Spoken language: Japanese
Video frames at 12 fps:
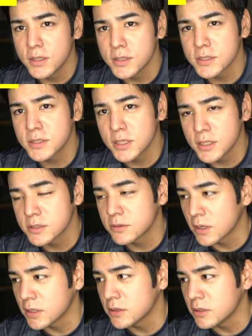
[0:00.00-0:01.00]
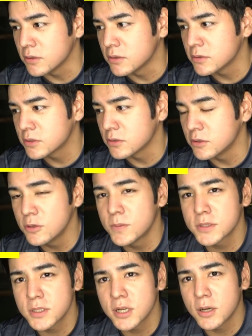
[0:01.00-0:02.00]
痩せたいですとかっていう、その、
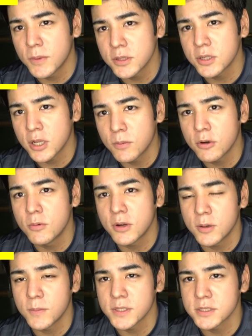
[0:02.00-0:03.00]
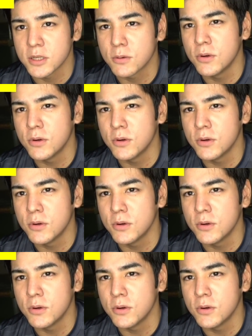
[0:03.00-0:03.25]
リュウバスさん頑張ってるから僕も頑張りますって、